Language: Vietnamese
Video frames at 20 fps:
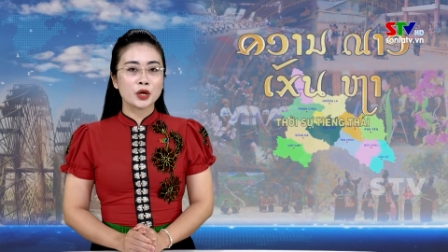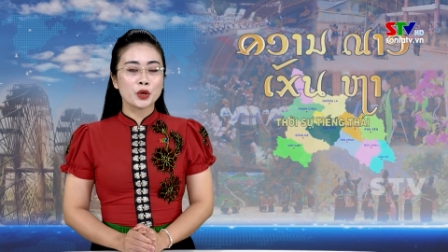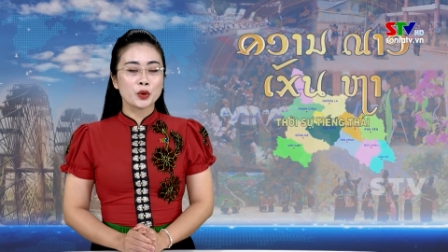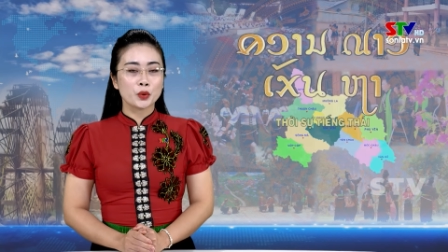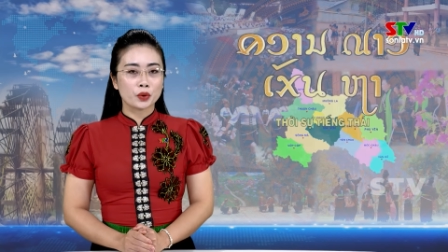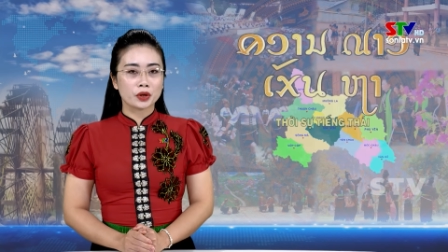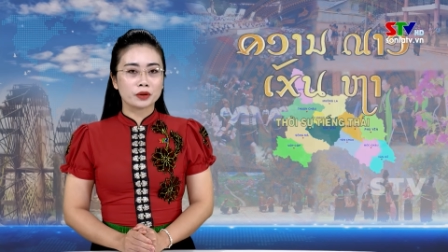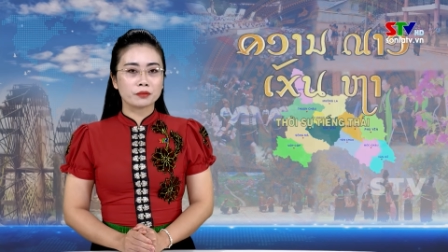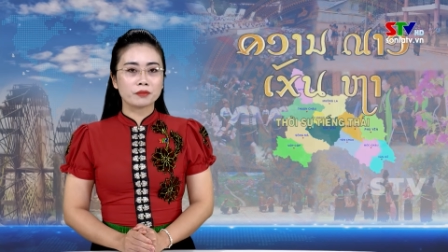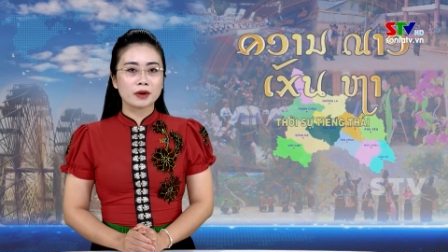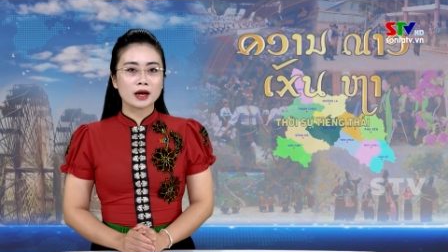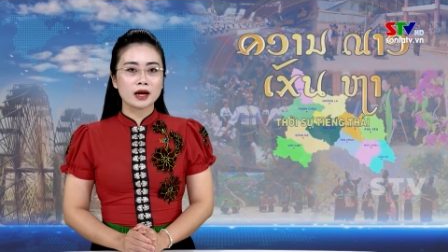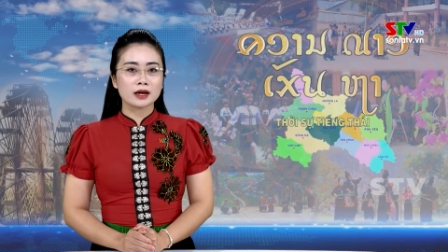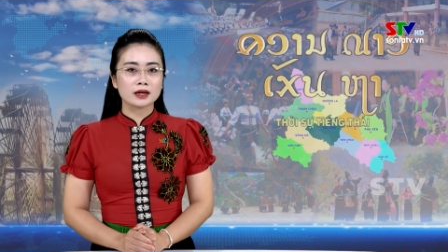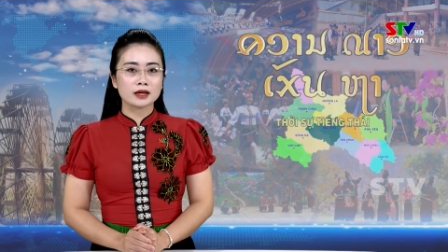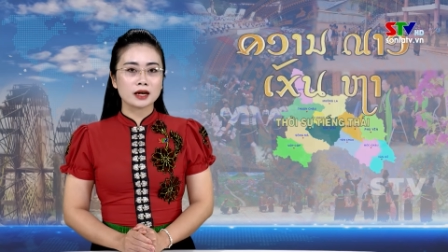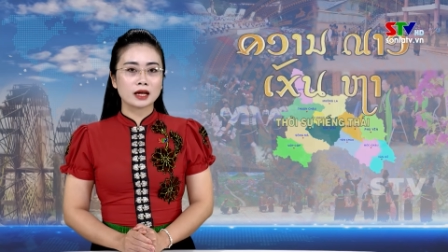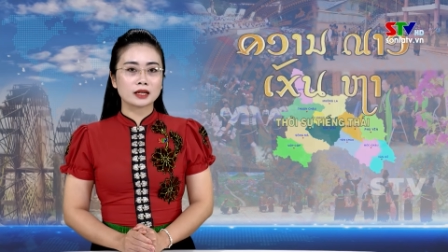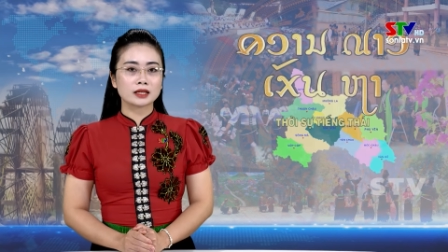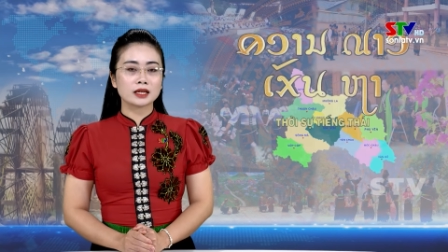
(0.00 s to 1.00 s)
Uẩn Pa,
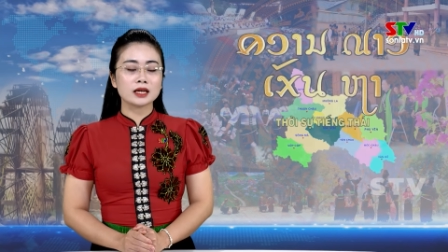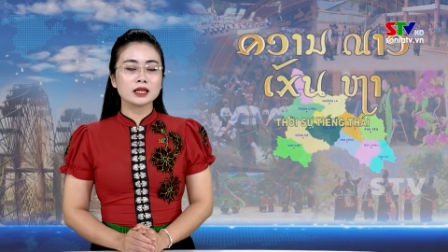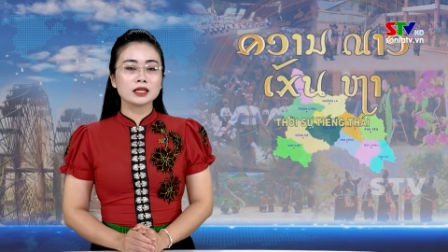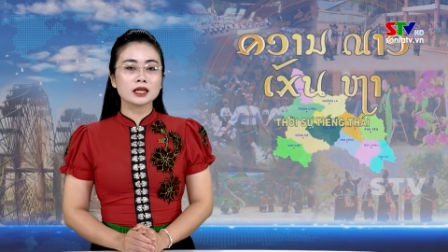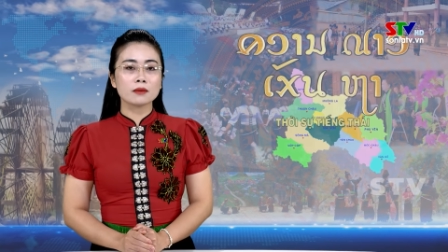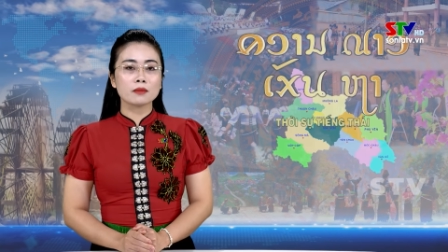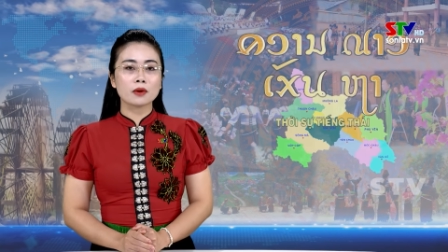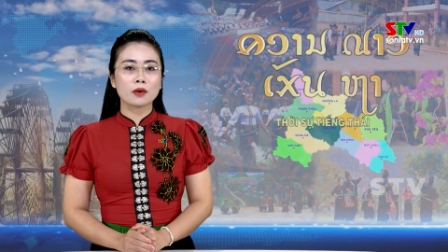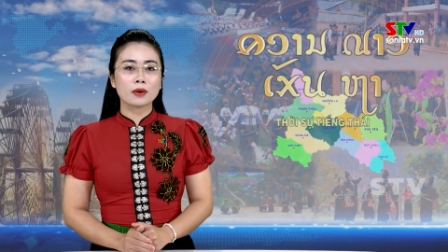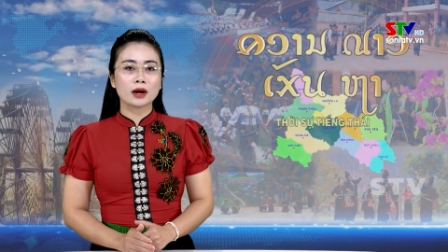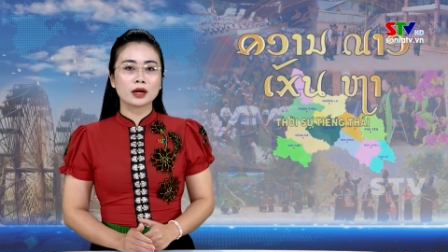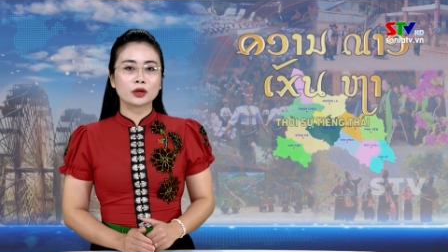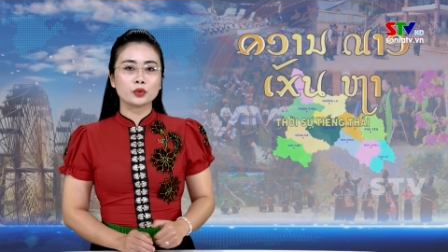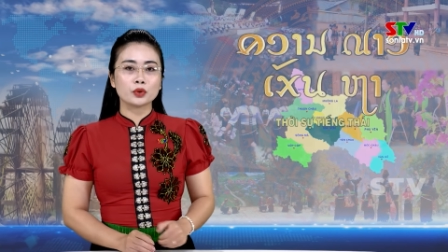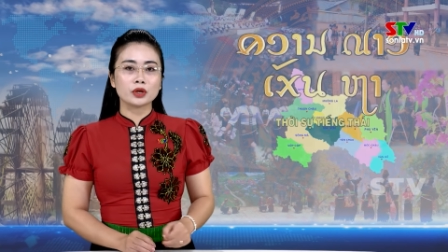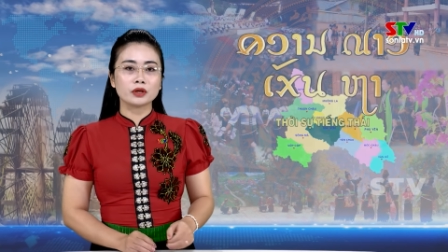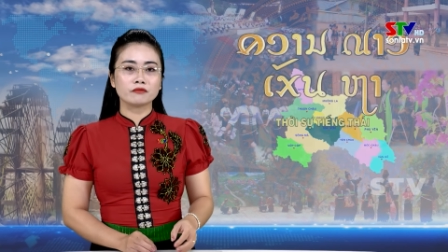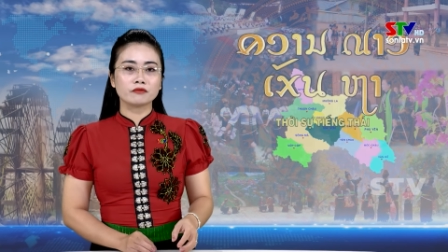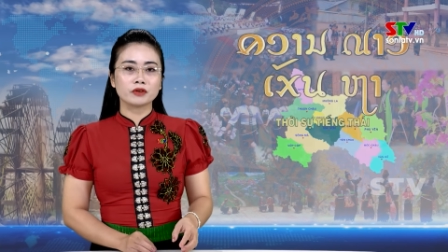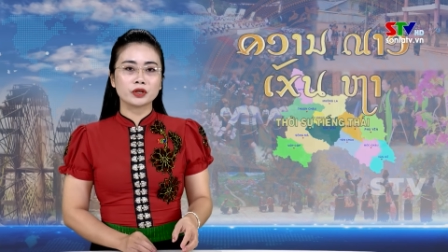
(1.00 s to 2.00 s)
Cạt Kiên cấp công an
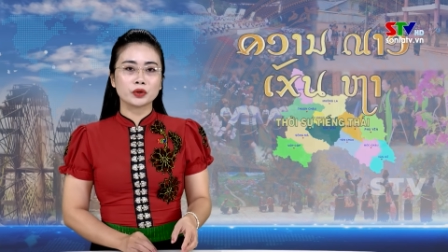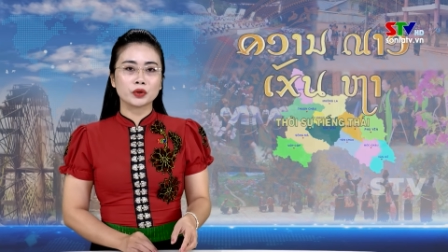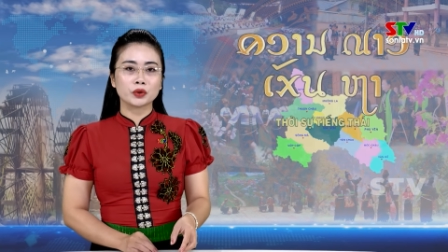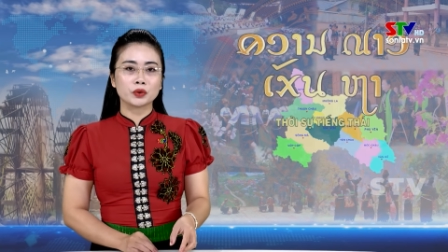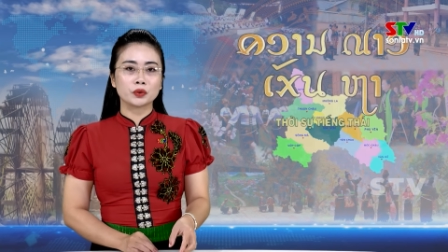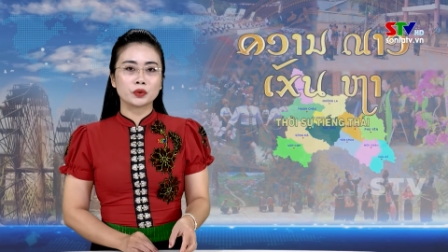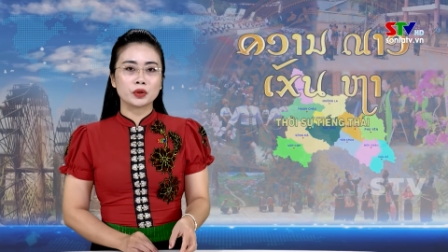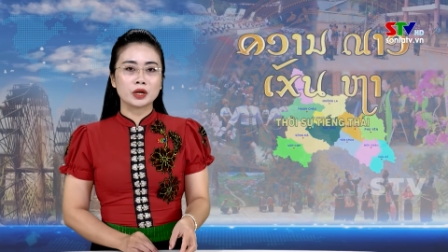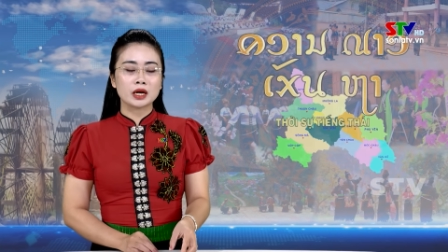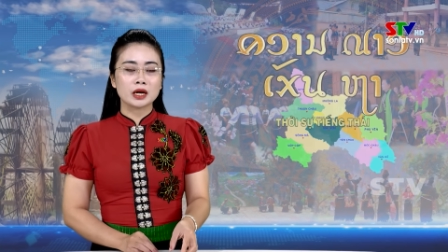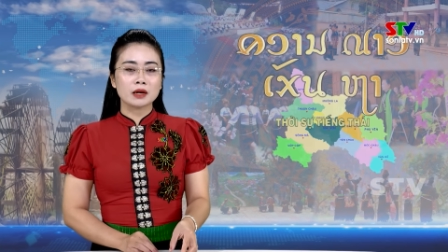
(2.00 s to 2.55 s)
huyện Vân Hồ,